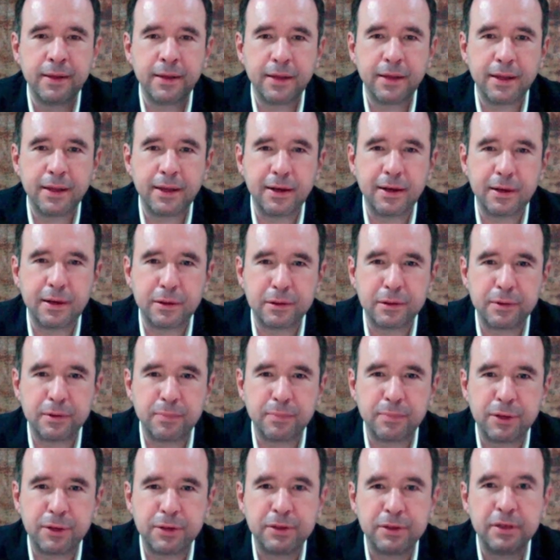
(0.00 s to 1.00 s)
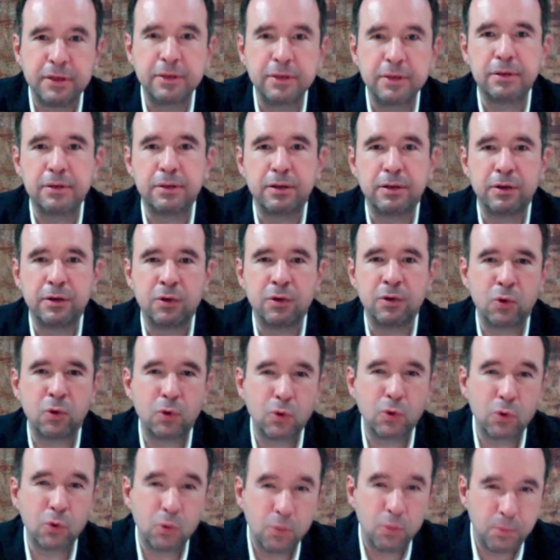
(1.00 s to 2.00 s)
las empresas no
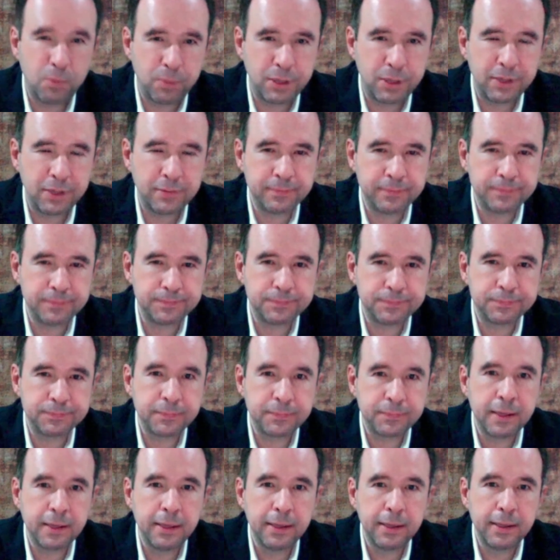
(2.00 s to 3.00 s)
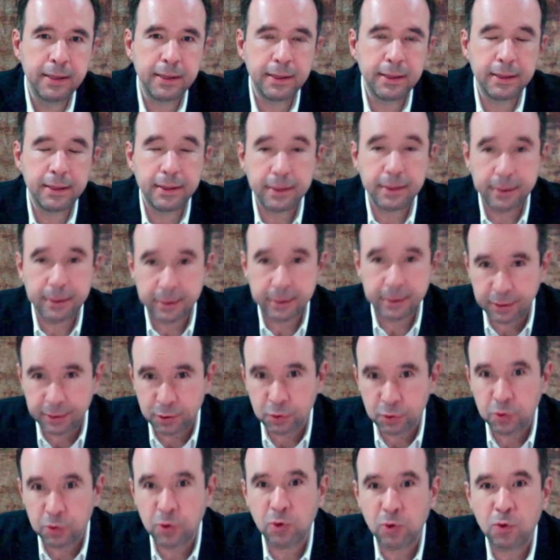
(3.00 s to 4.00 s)
lo cumplen. Y
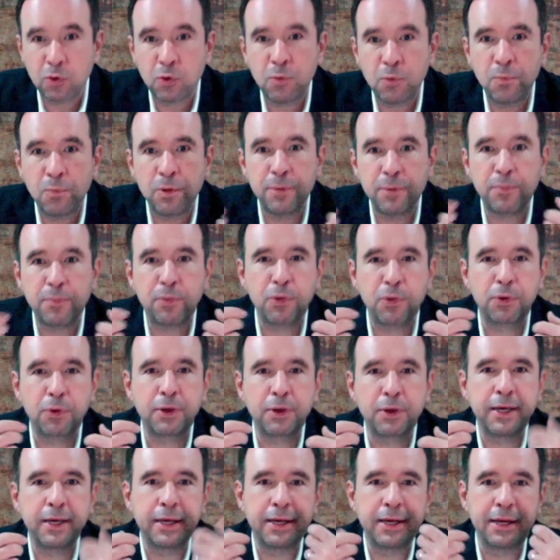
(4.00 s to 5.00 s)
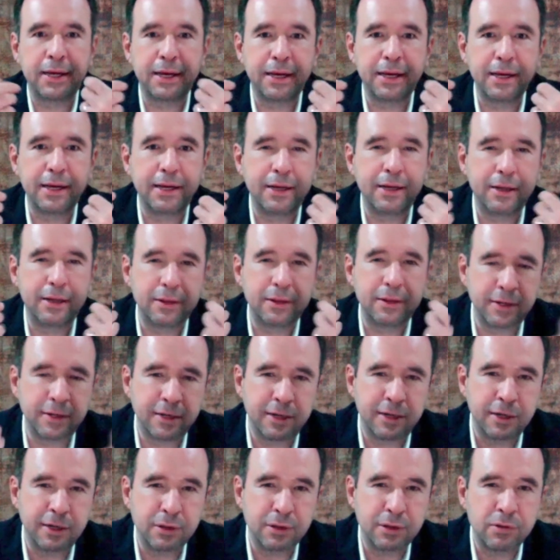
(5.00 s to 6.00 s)
digo no lo cumplen porque en las
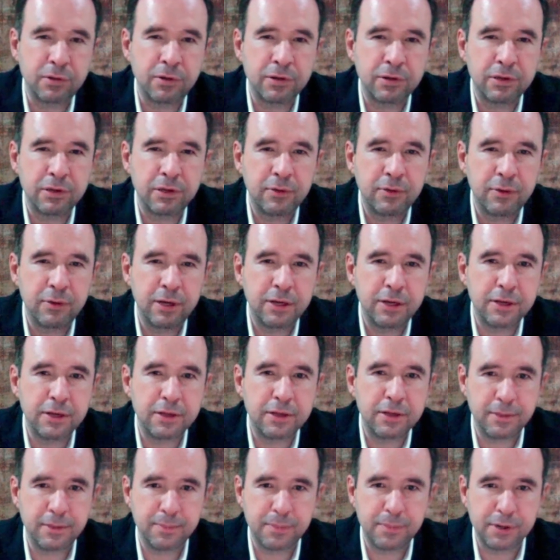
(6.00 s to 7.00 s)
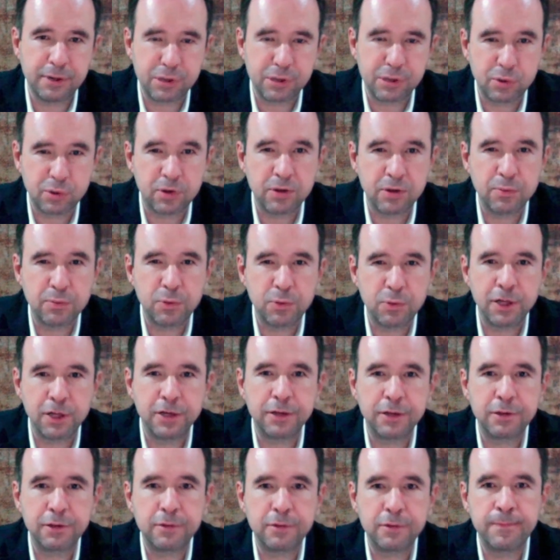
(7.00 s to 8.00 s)
declaraciones anuales de personas
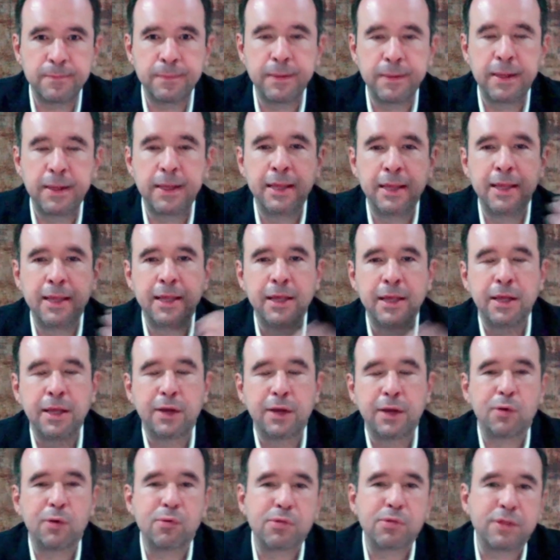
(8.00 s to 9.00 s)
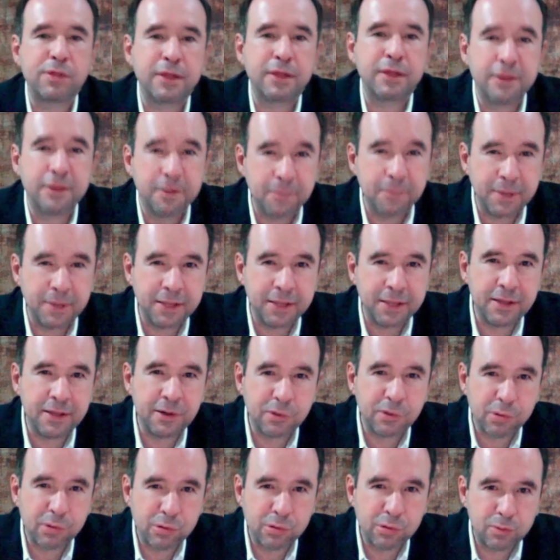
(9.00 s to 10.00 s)
morales constantemente
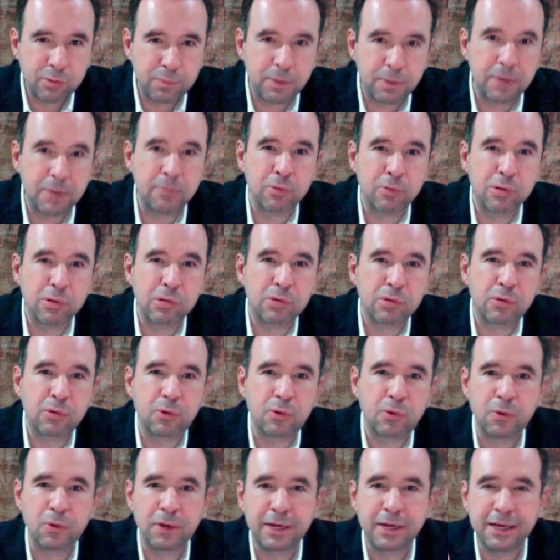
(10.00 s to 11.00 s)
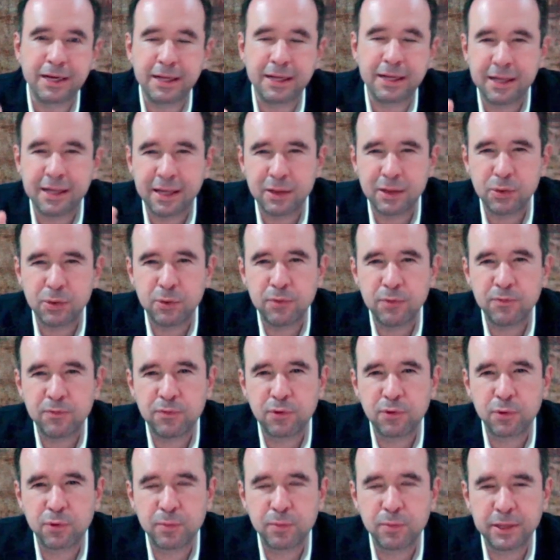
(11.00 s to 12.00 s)
nos topamos con que el dato
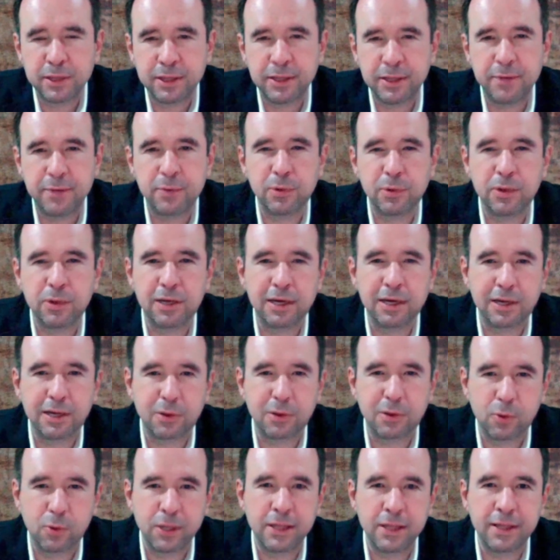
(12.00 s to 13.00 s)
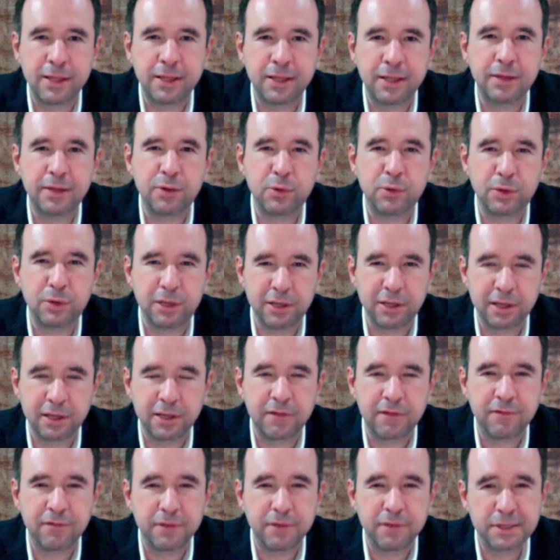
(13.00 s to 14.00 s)
informativo de la cuenta de
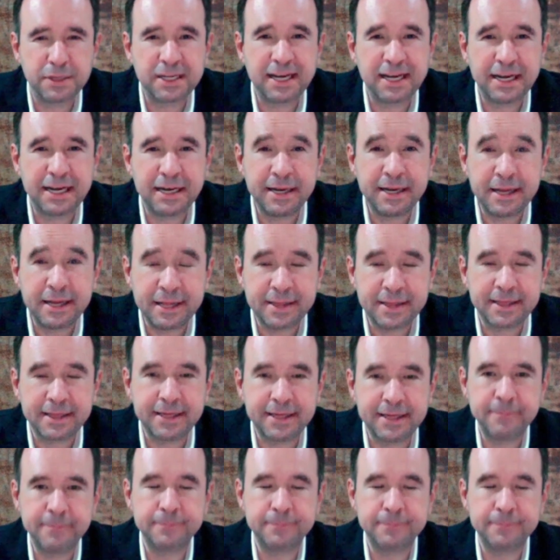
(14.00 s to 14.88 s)
utilidad fiscal neta,